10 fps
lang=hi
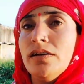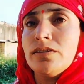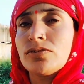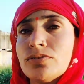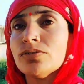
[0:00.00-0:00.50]

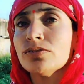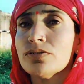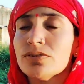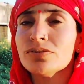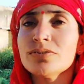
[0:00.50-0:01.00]

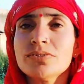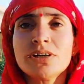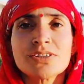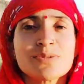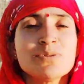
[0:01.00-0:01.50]
तो
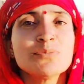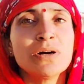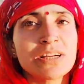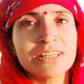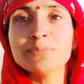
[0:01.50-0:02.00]
आज समझ में
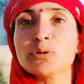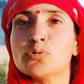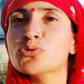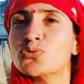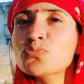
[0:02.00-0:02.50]
आ गई मैं
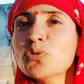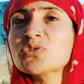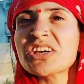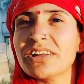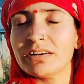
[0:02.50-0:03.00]
खुश हूँ बहुत
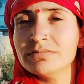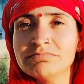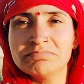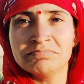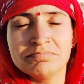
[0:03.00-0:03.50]
ज़्यादा
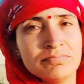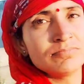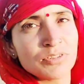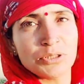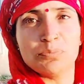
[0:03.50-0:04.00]

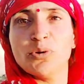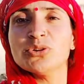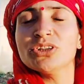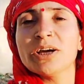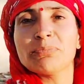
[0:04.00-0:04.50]
कि बहुत
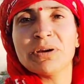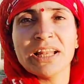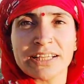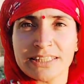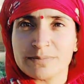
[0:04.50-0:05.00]
दिन पहले
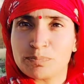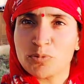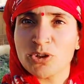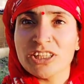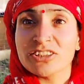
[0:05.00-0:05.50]
की
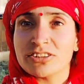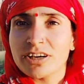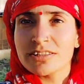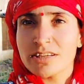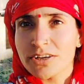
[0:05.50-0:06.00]
पुरानी
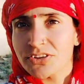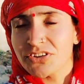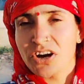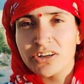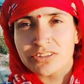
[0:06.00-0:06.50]
ताज़ा
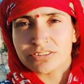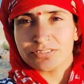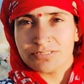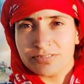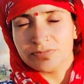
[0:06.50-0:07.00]
याद
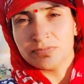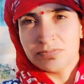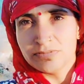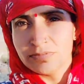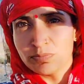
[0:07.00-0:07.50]

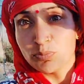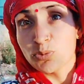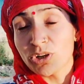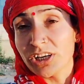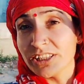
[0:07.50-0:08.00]

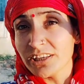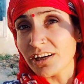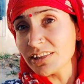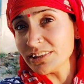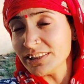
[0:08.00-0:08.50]
पुरानी
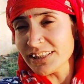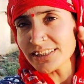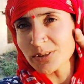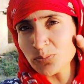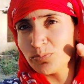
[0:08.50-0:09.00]
याद ही ने
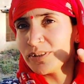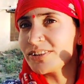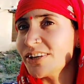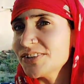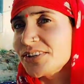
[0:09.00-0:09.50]
बहुत
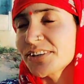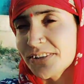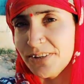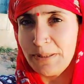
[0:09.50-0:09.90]
ताज़ा कर दी